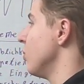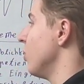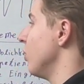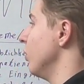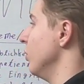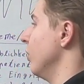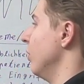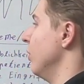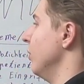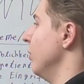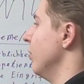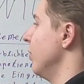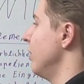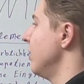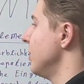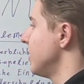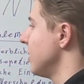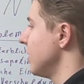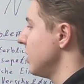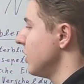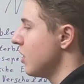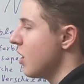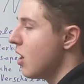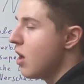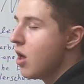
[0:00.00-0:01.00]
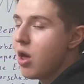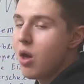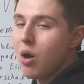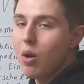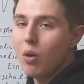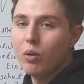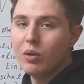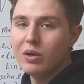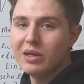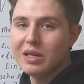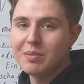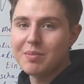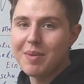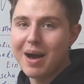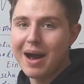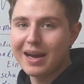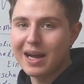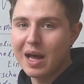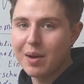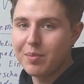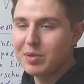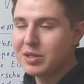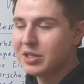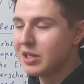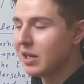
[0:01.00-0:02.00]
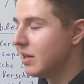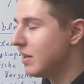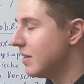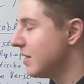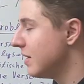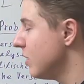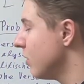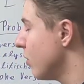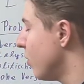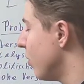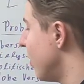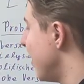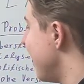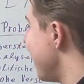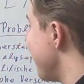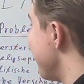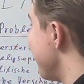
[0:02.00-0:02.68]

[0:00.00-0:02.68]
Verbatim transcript: Euro und die Marktkapitalisierung